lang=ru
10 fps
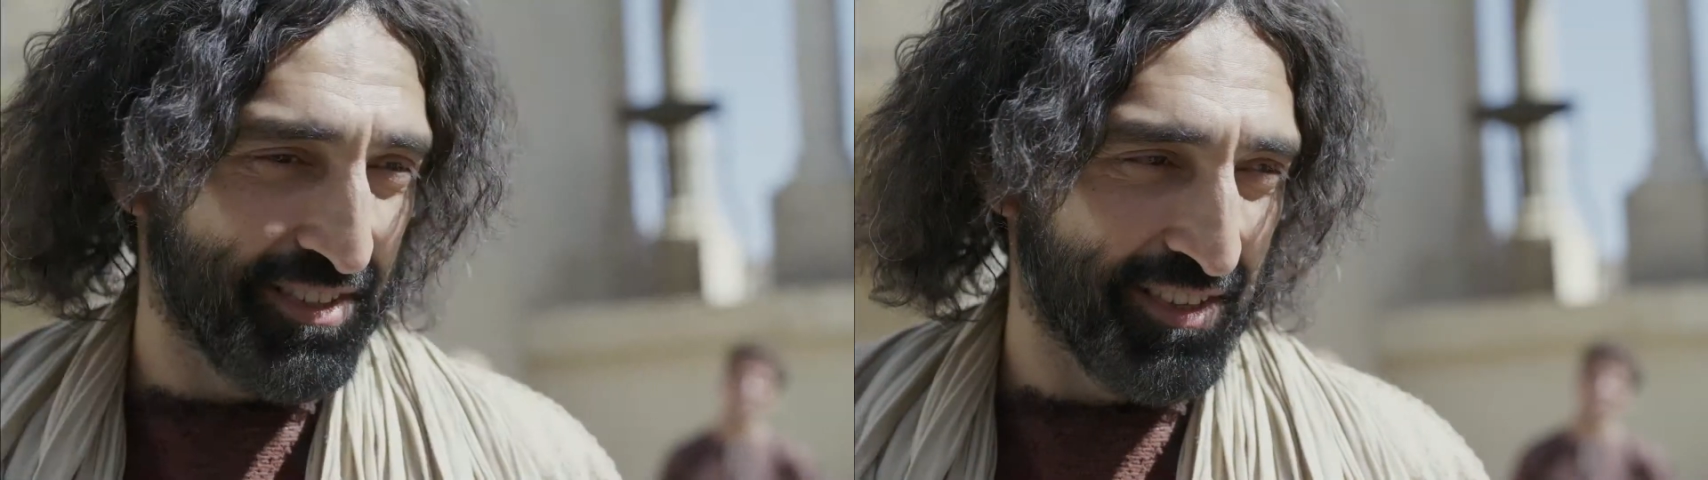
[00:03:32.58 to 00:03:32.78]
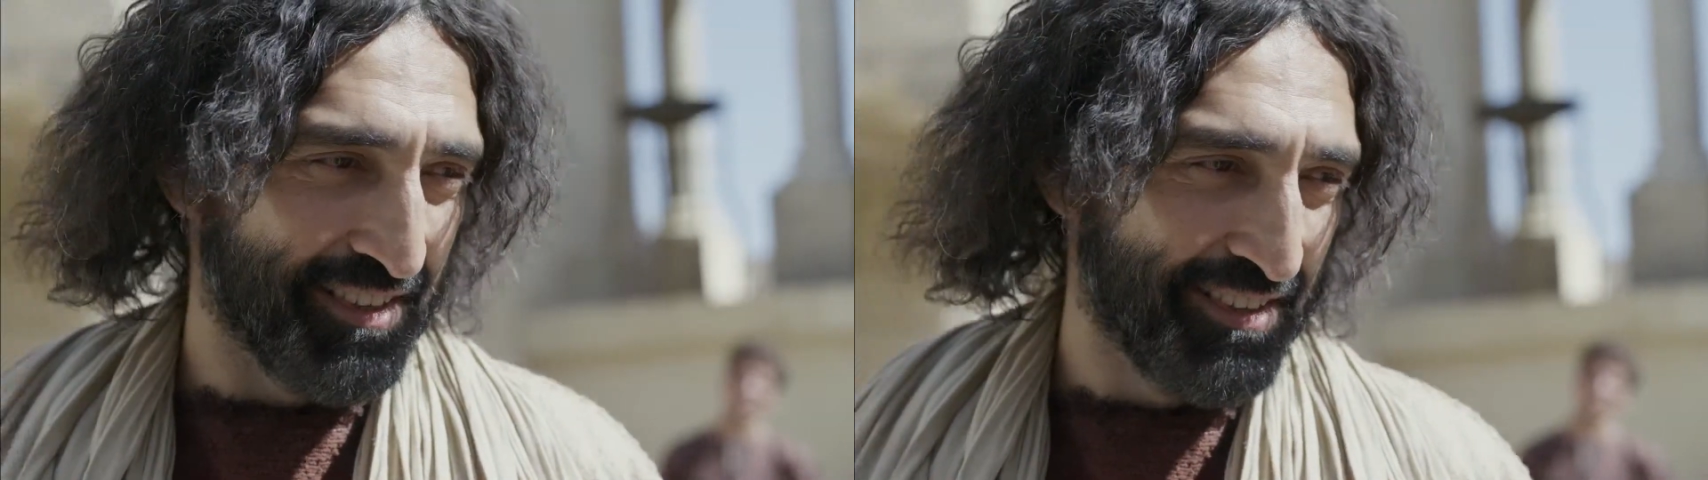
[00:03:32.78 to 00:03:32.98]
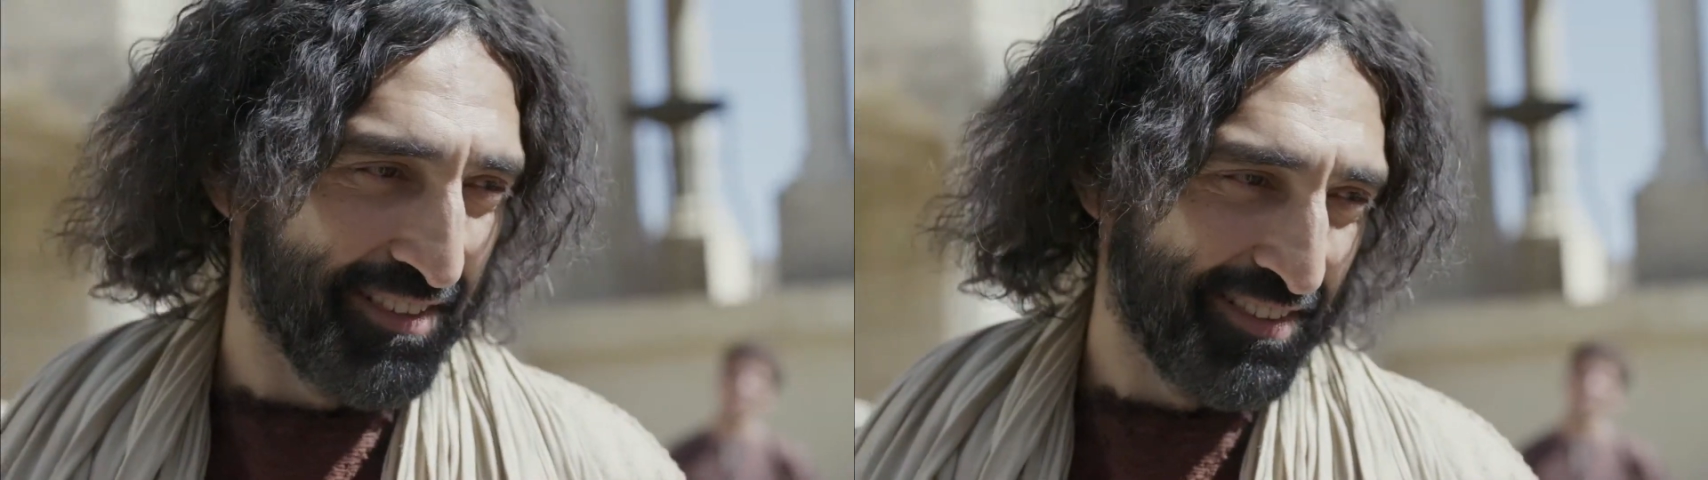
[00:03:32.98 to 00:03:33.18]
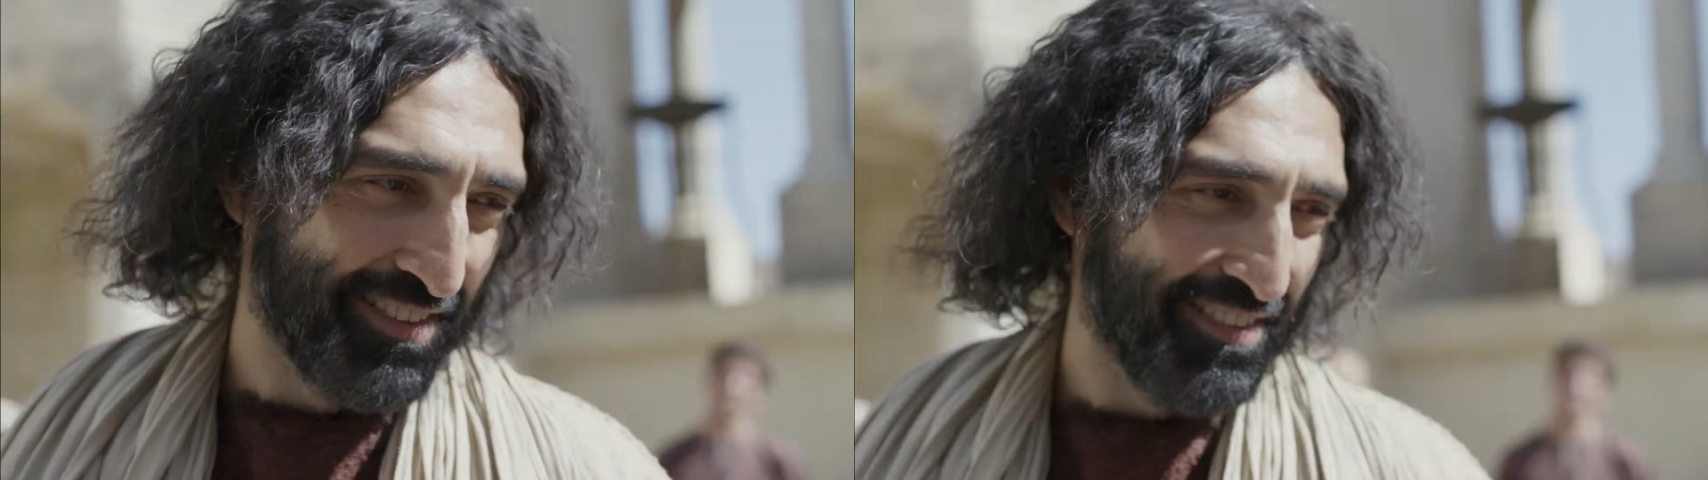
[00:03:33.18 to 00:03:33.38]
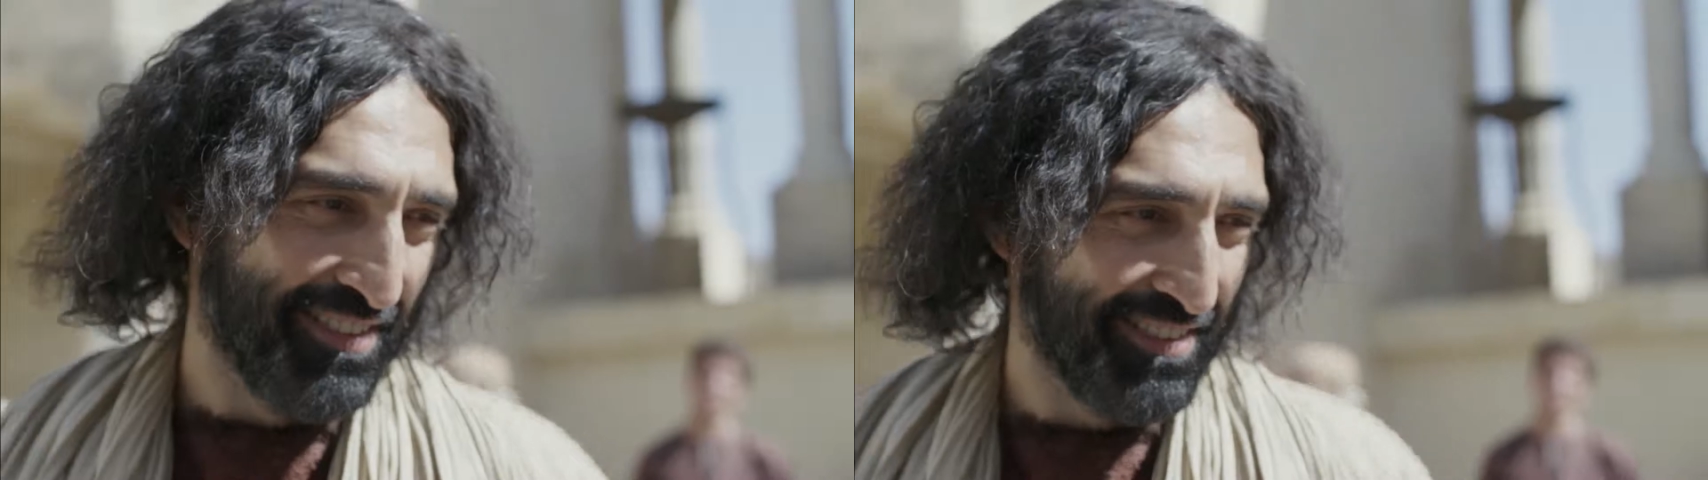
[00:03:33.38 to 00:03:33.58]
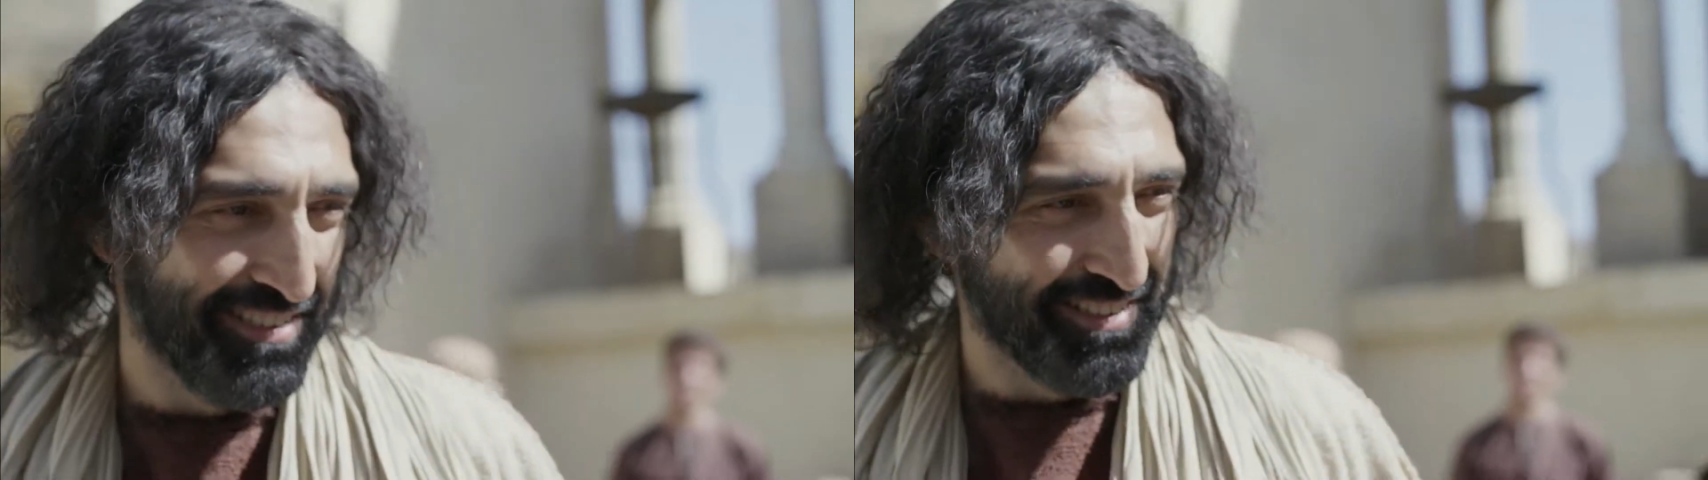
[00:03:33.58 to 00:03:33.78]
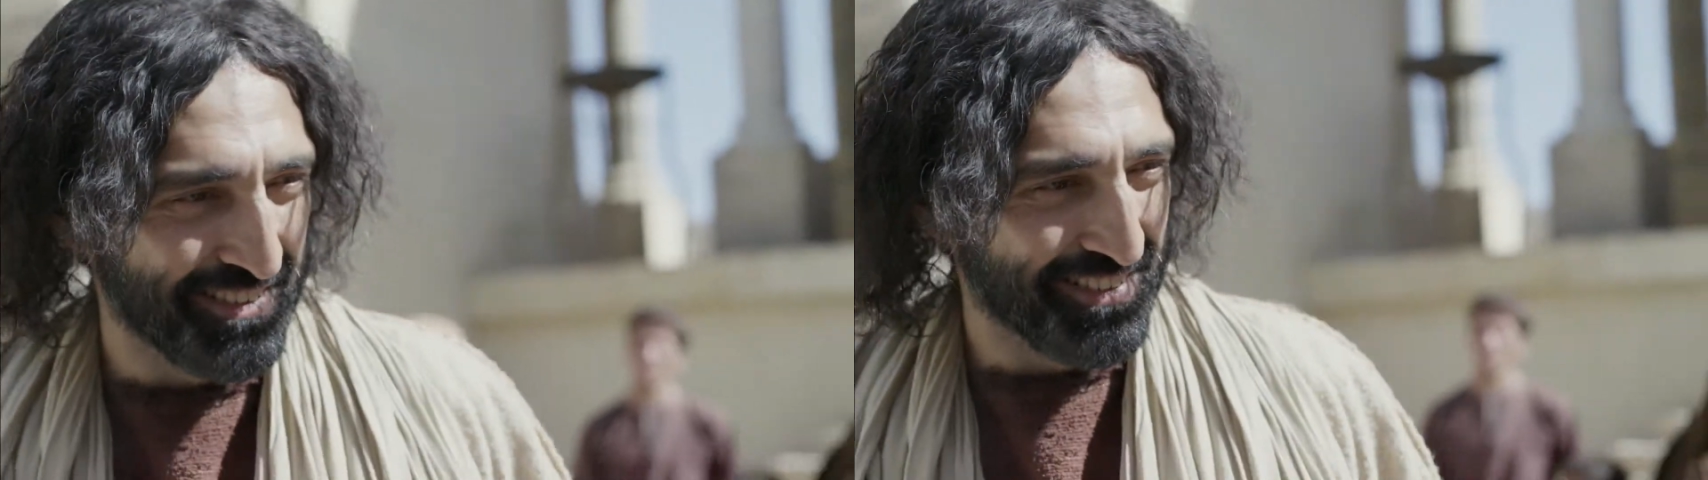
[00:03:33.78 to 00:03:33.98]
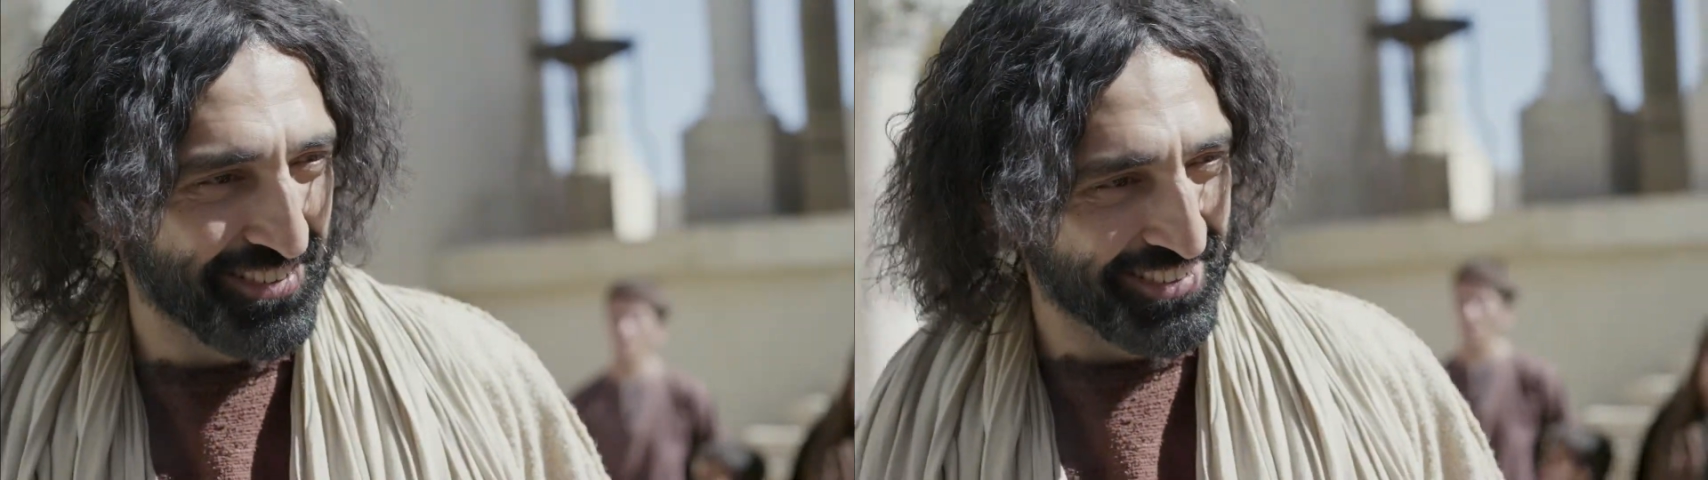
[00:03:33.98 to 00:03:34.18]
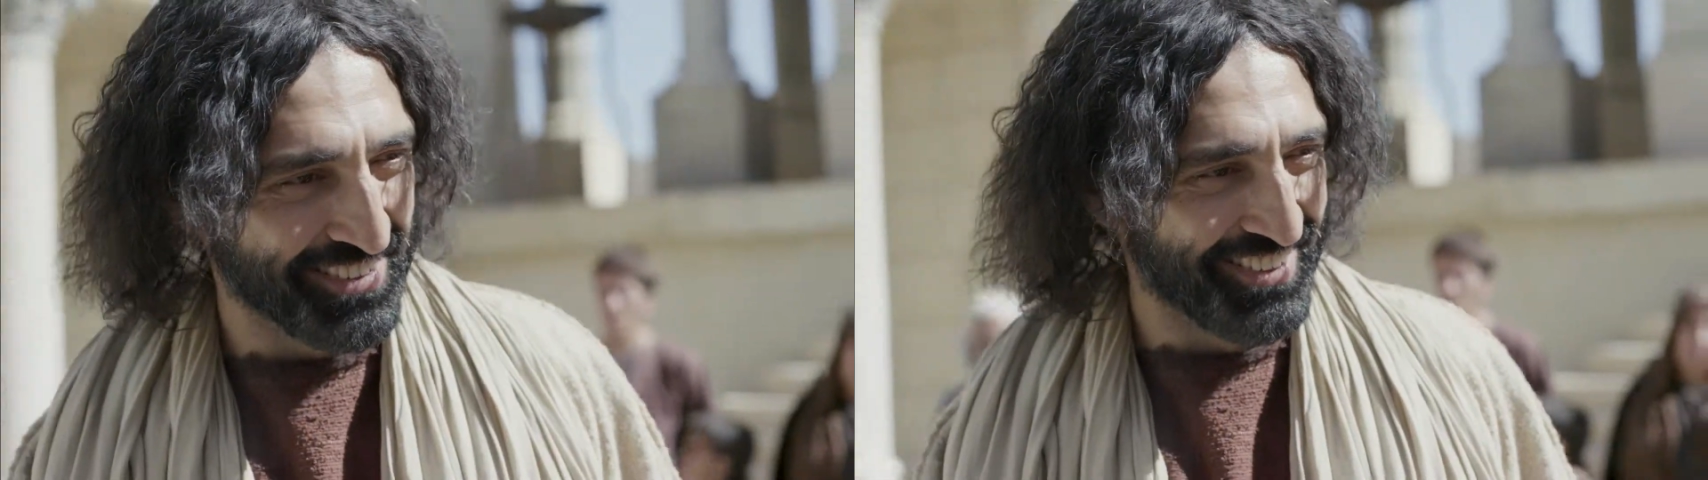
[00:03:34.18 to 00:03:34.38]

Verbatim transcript: я делаю то, что угодно Ему.